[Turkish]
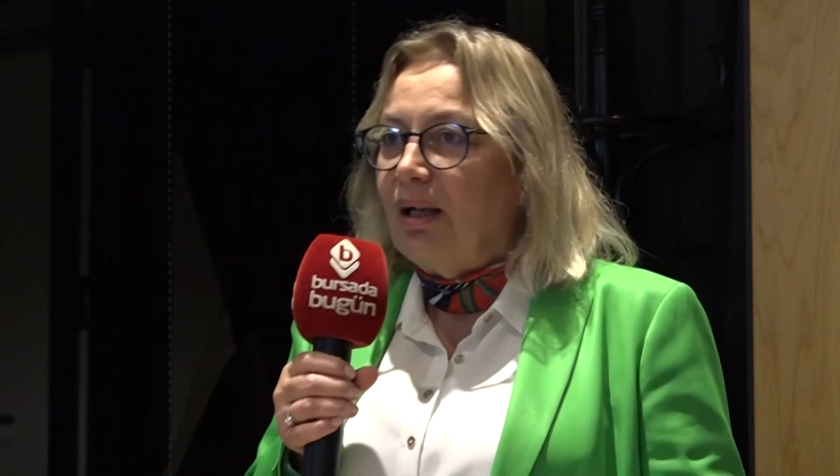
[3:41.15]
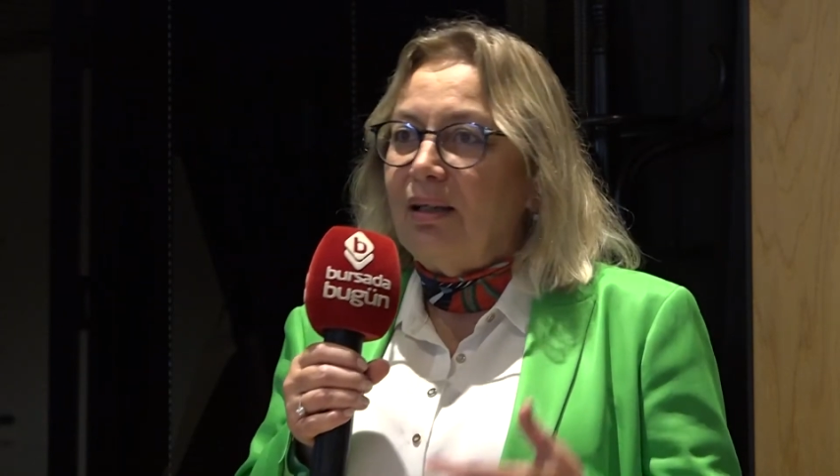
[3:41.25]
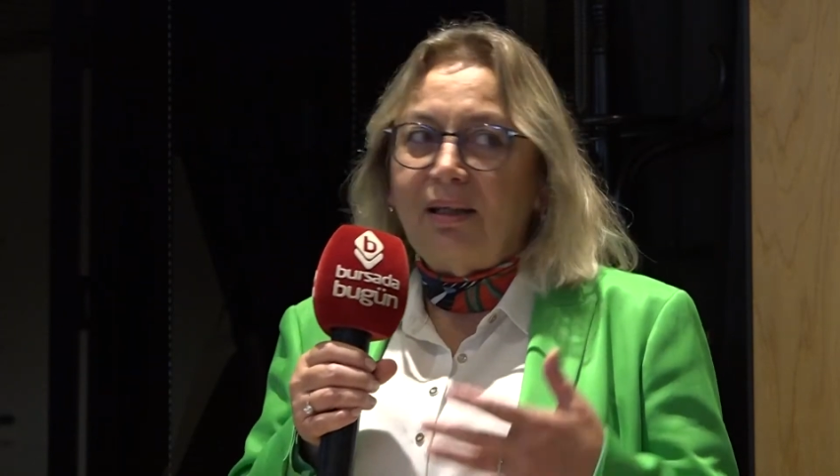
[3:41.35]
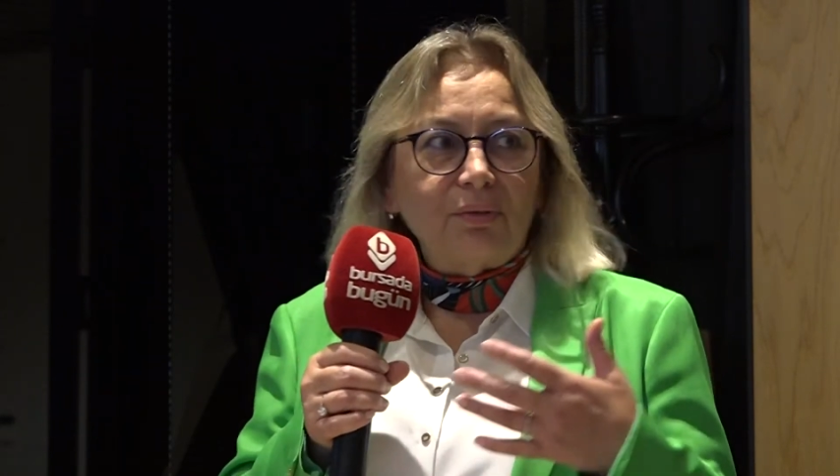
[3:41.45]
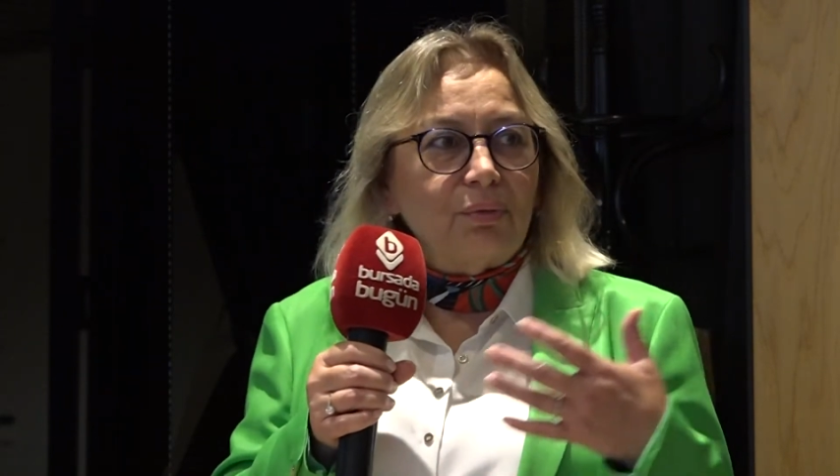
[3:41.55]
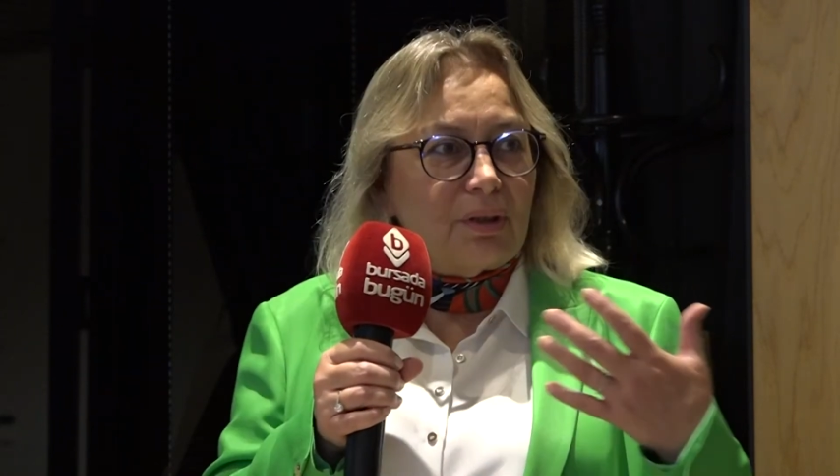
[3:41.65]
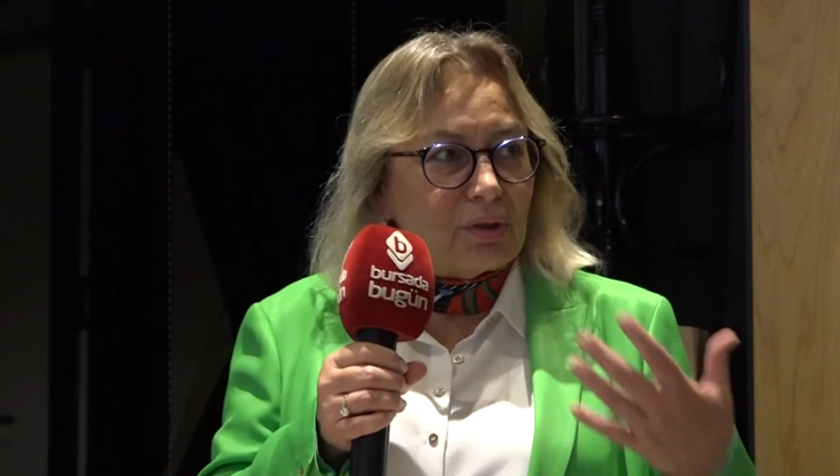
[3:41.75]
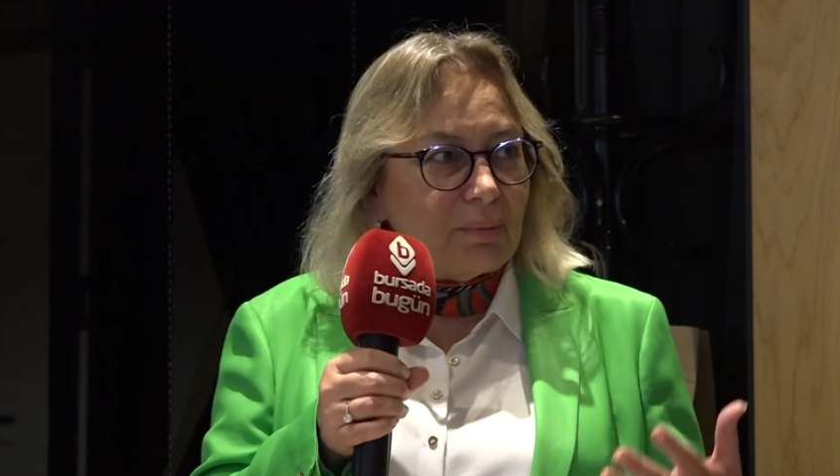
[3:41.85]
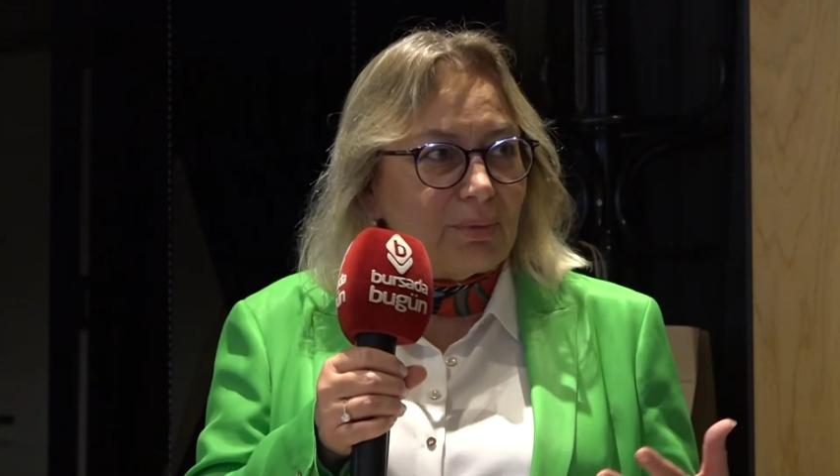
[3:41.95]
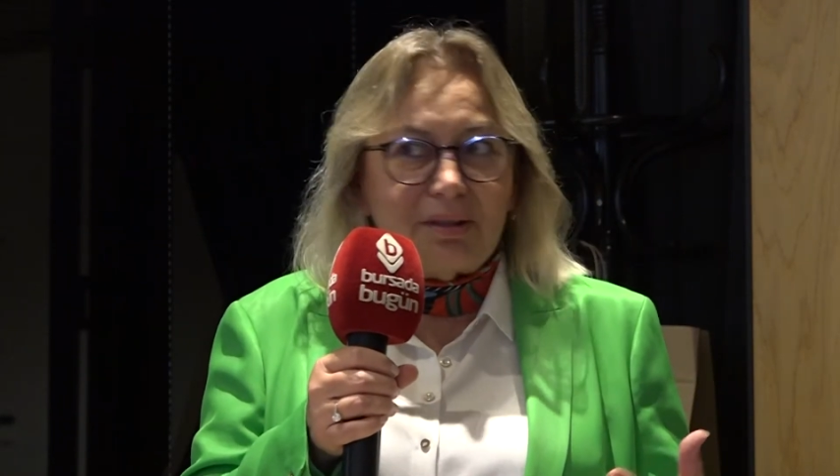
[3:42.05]
Eğer
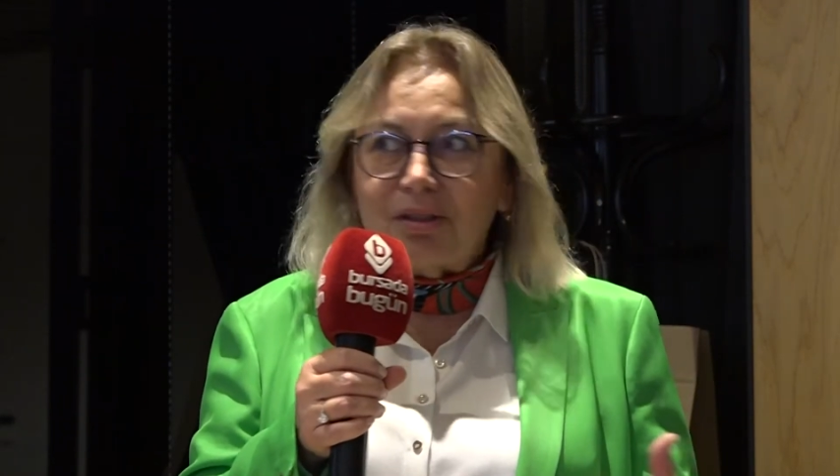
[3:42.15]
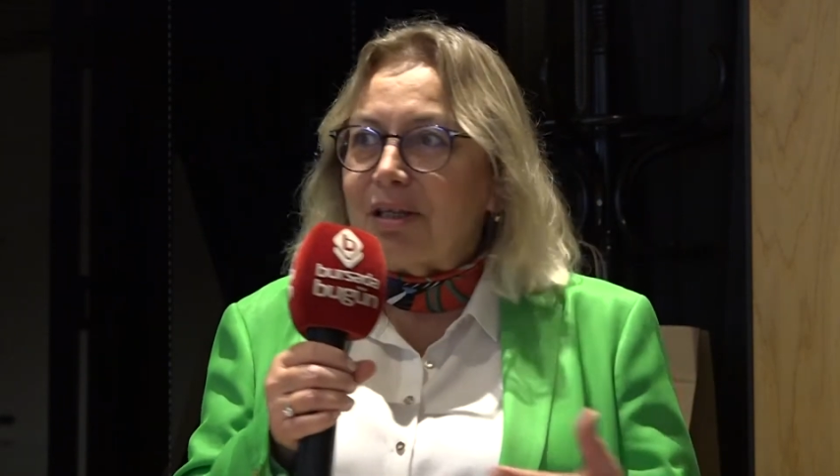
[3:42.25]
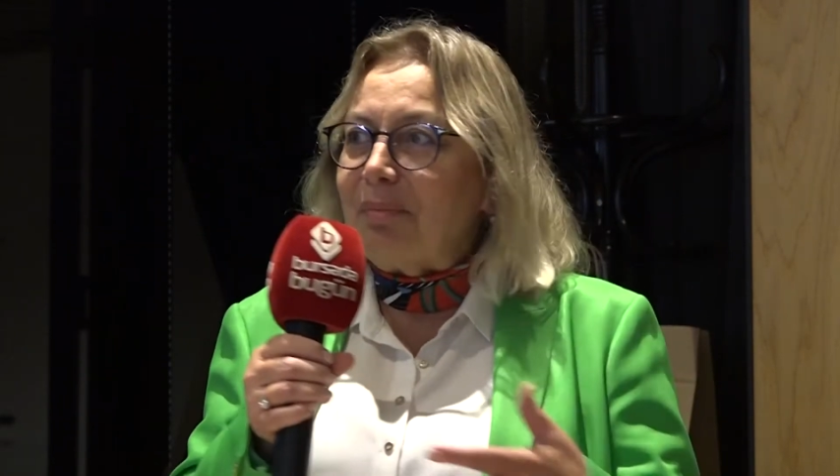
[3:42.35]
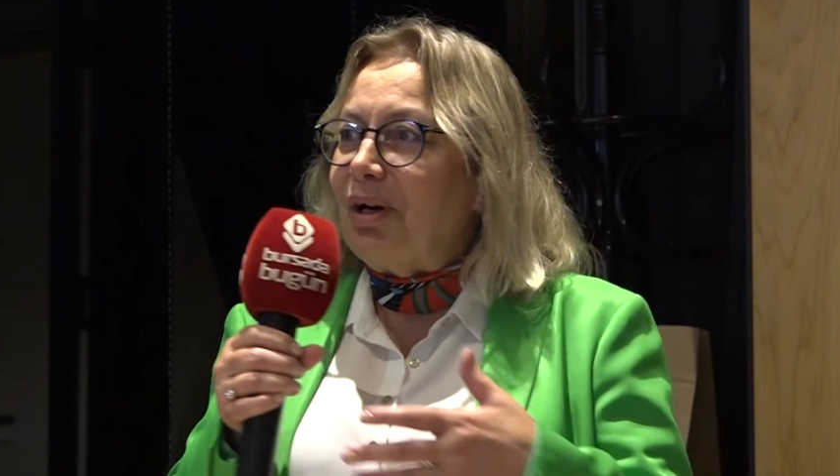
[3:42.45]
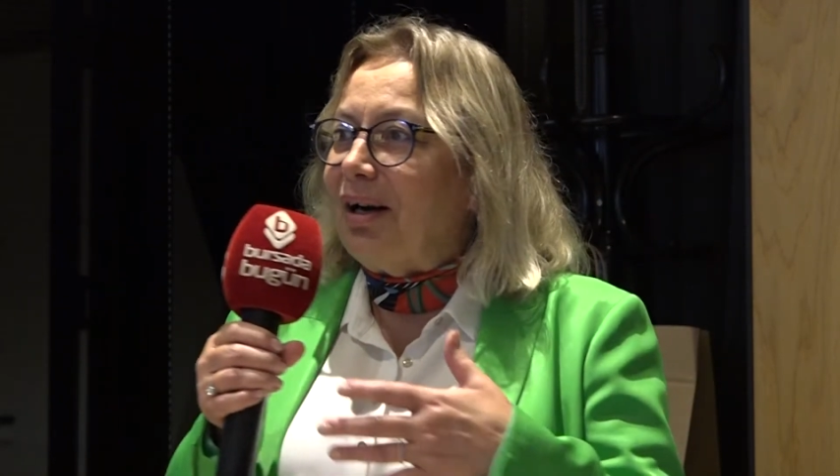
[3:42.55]
ulaşabilirsem